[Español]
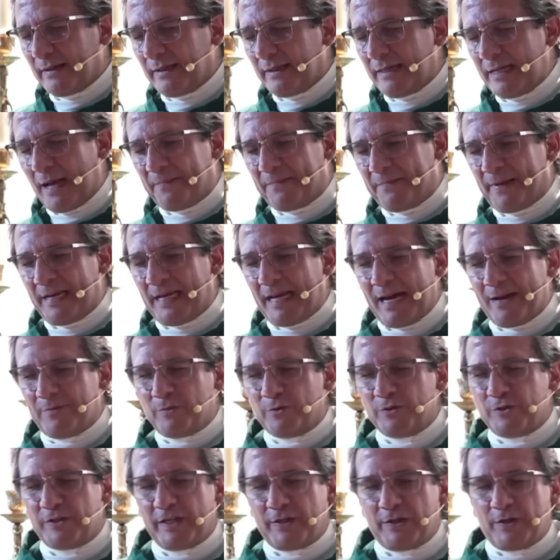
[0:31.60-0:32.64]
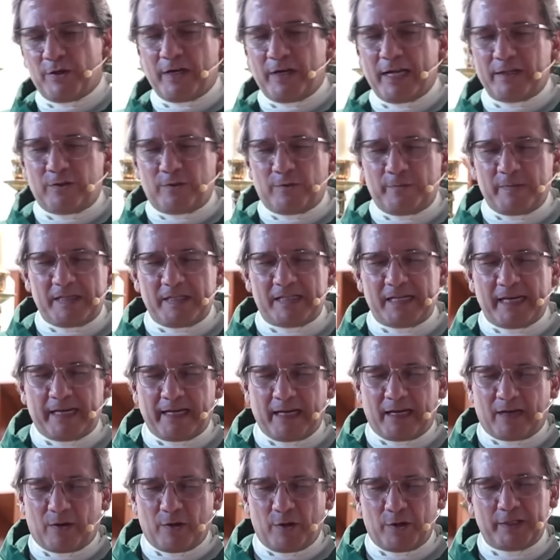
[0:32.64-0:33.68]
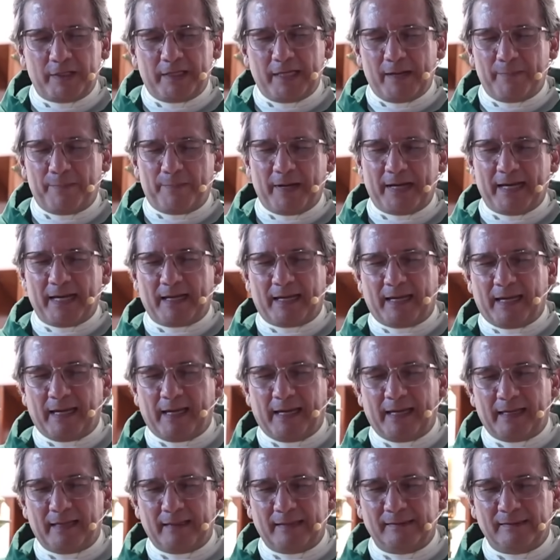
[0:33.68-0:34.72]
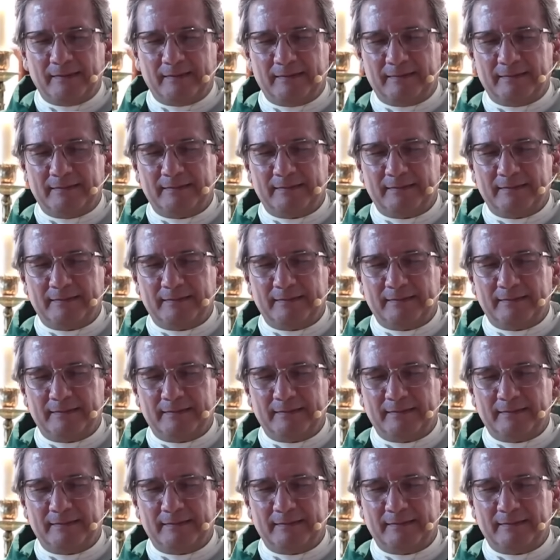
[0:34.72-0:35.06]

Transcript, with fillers: Y apelamos, Señor, a tu misericordia para que